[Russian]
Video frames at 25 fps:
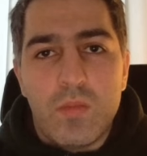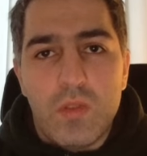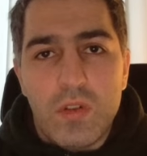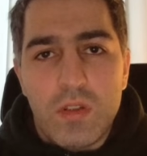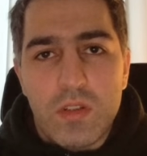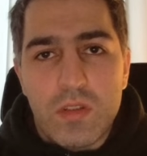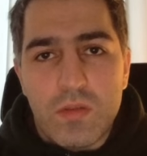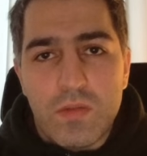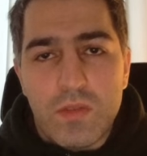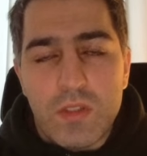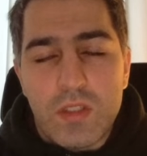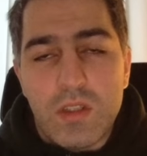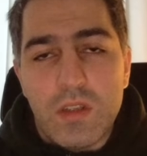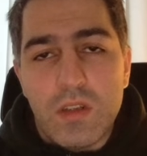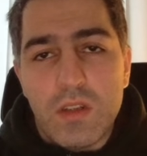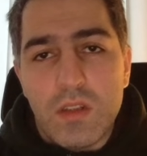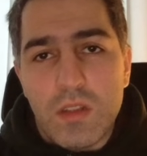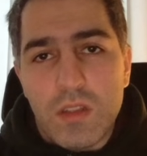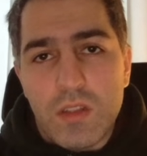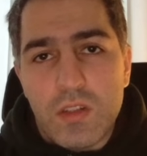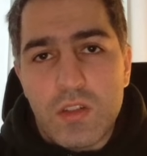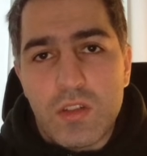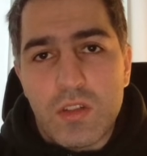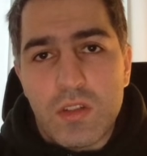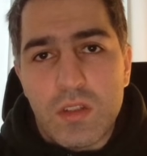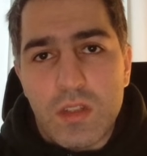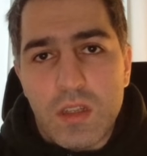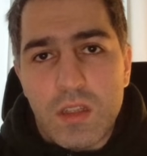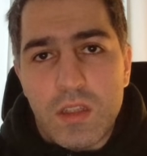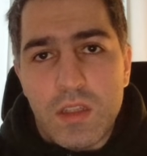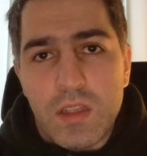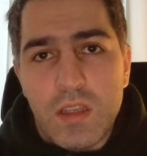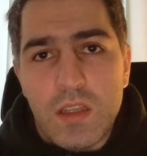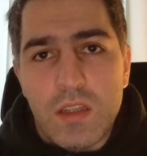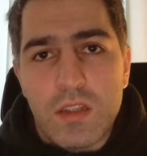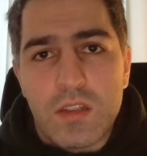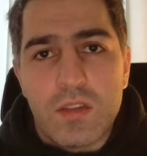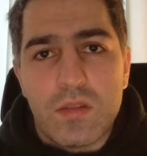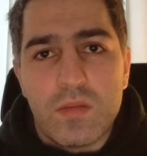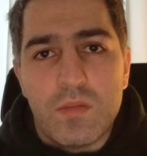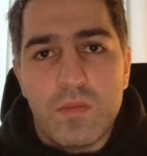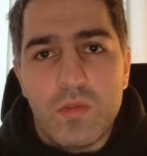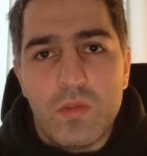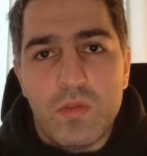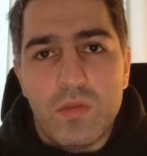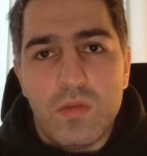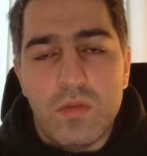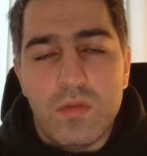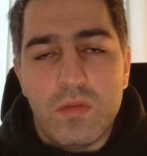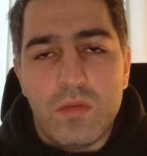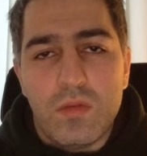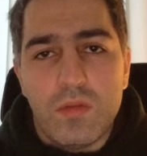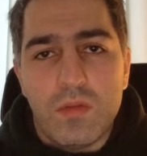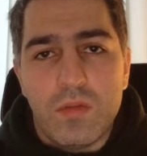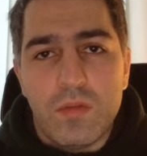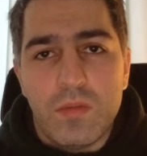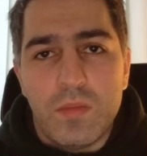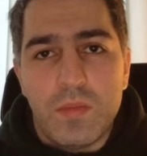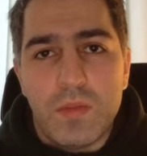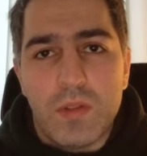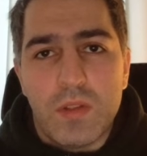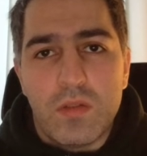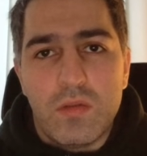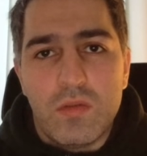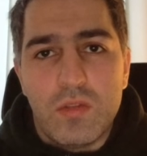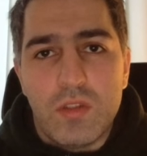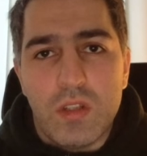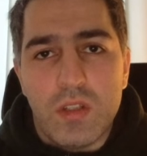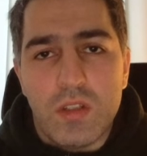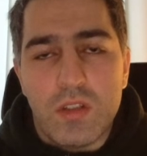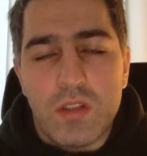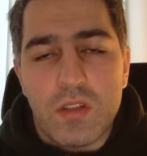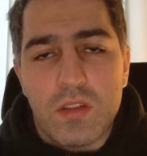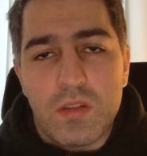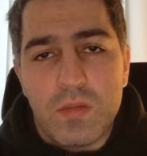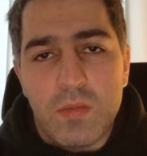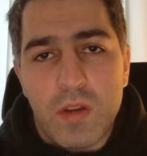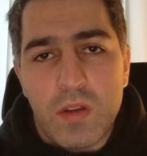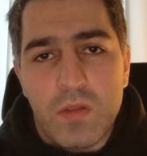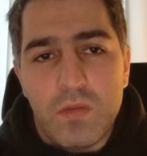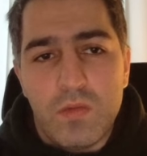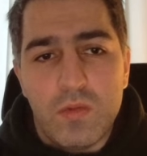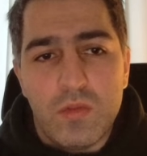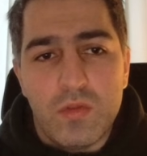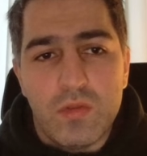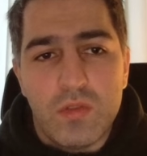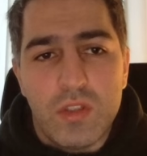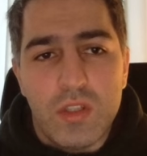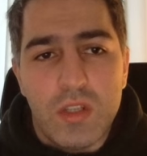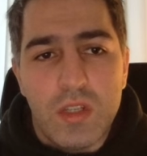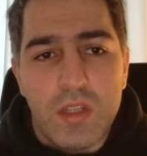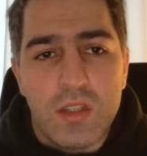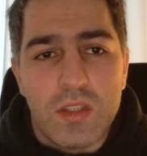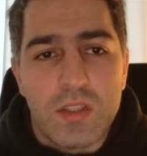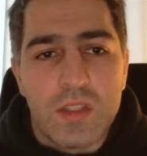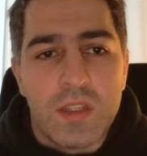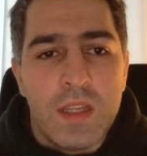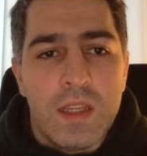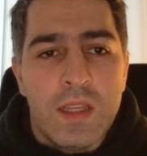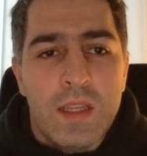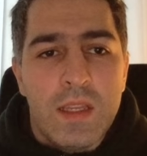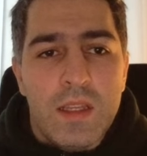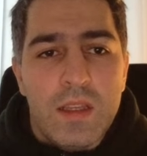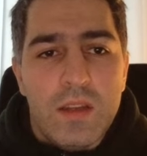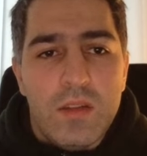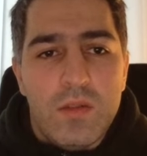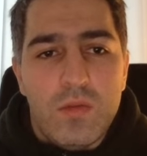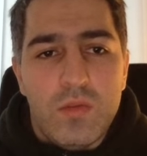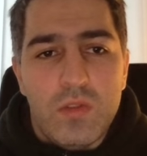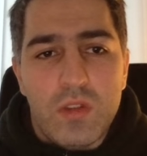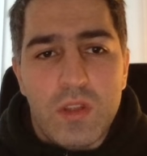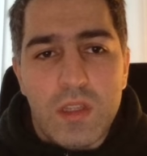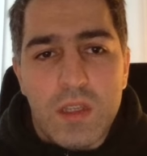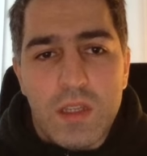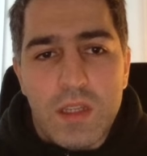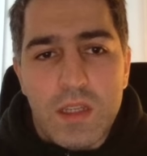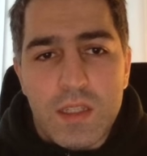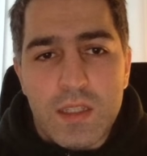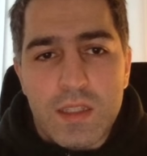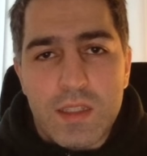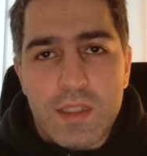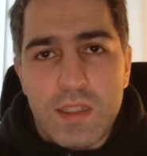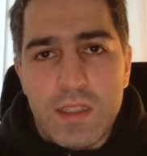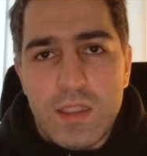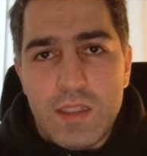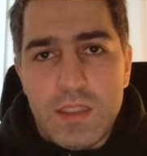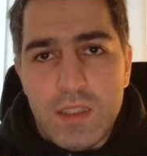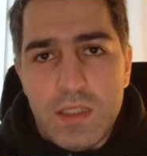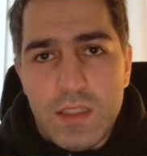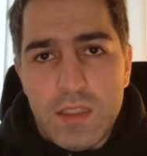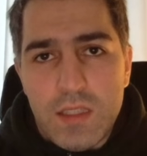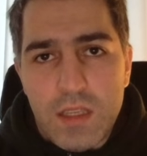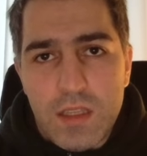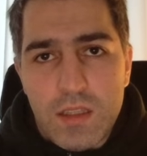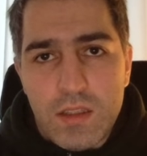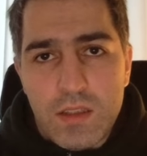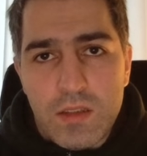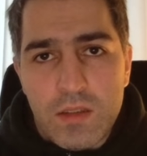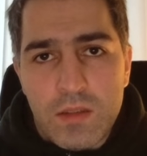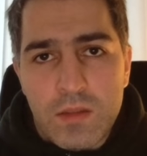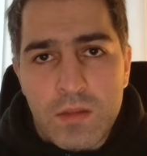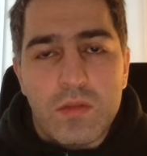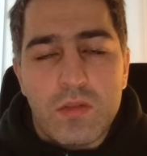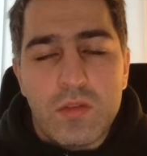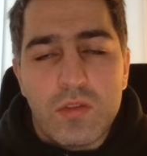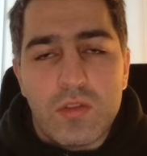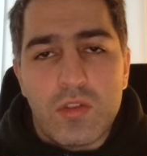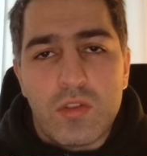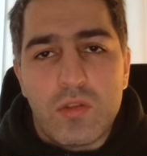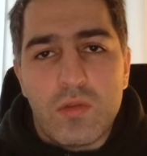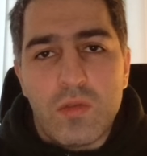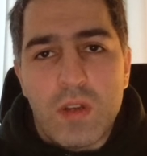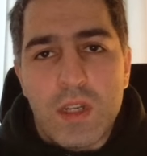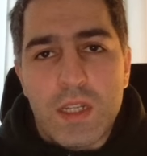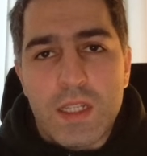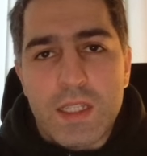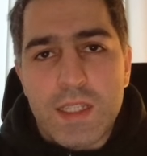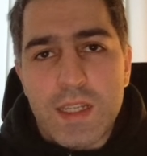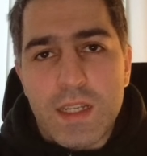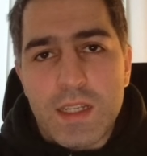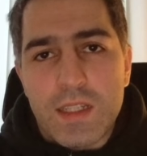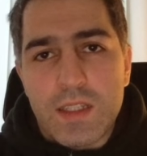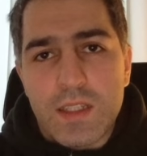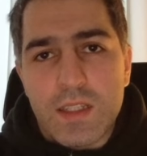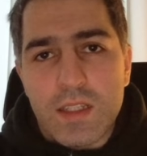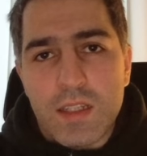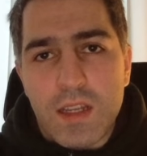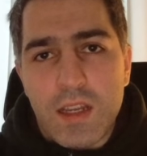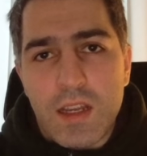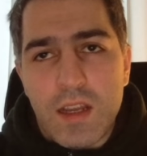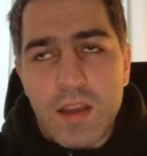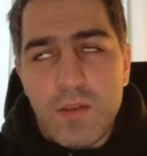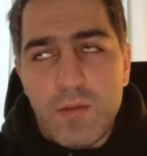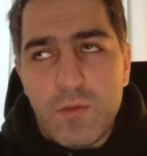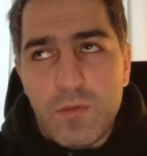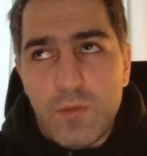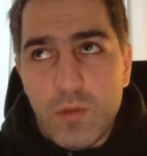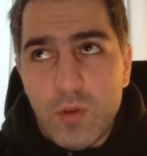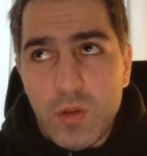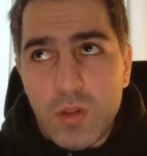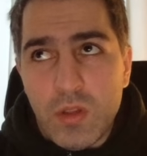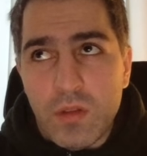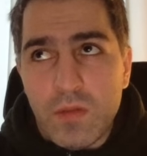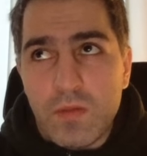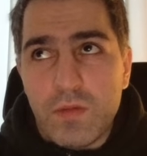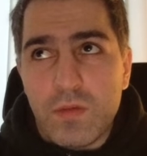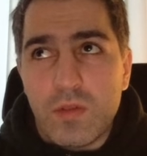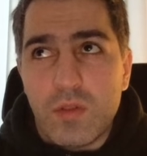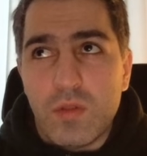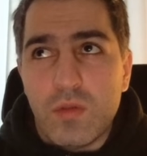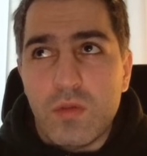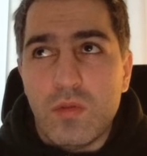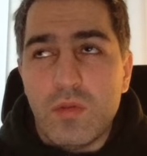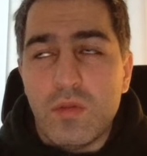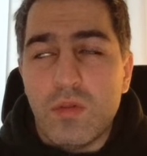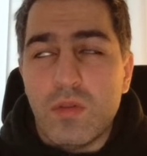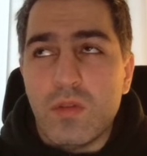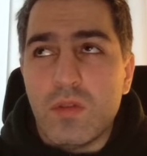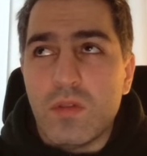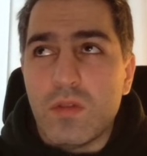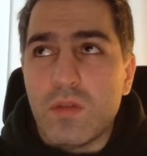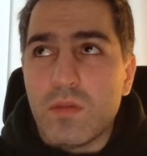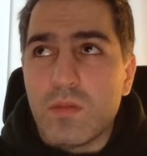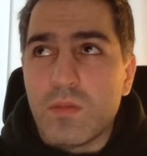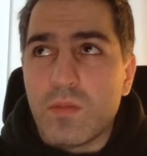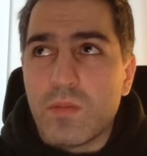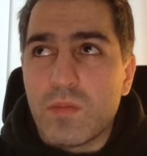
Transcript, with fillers: Пользователи Ledger Nano S могут э, подключаться к смартфону через OTG-соединение. Что касается айфонов, то